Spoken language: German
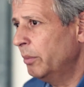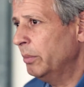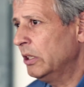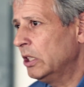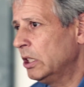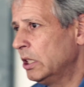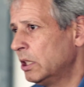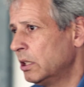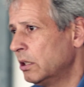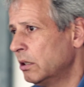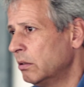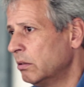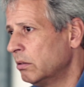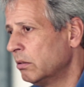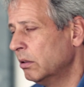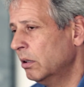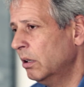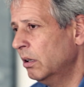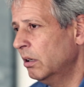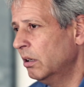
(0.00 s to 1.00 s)
habe ich
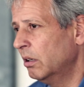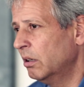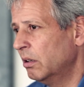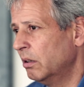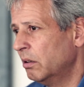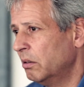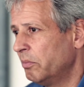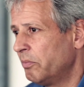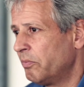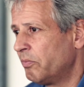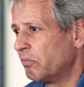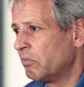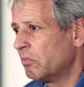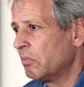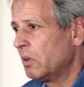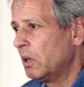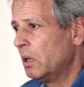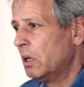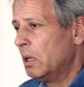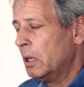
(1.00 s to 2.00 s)
äh,
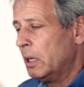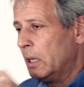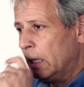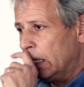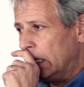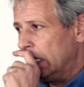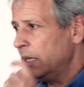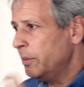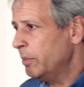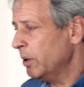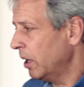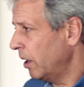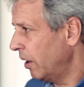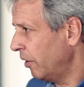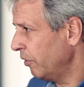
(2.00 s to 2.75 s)
liebe